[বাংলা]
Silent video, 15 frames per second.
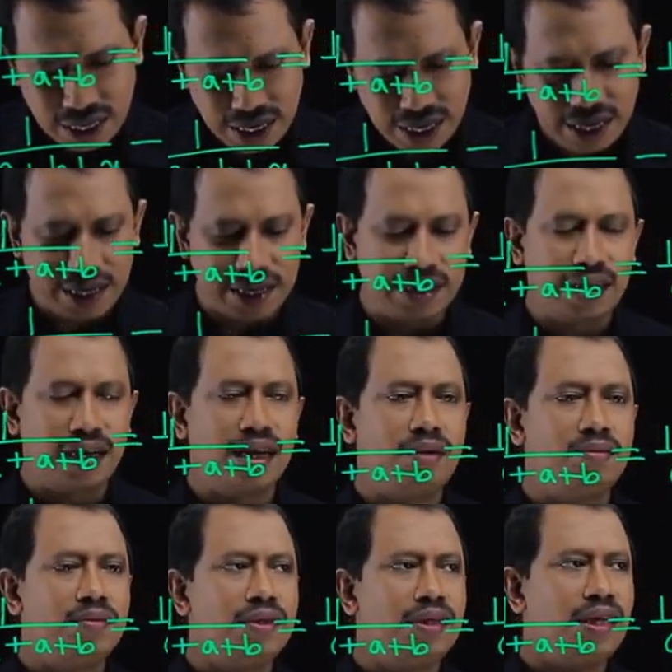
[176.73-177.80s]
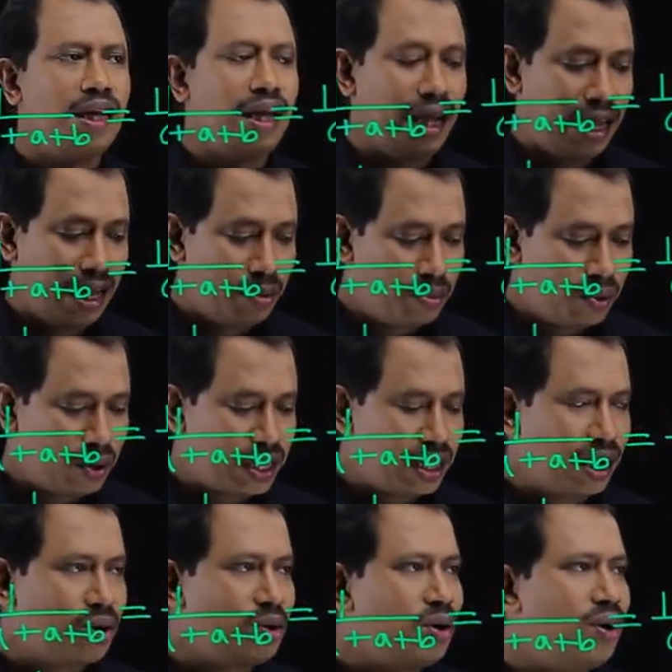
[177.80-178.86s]
কেটে দিলাম এরপরে
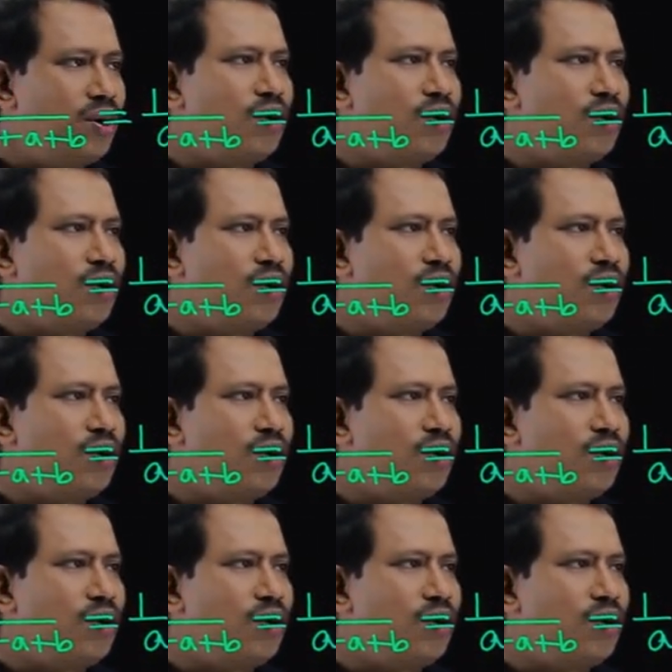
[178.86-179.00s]
দেখো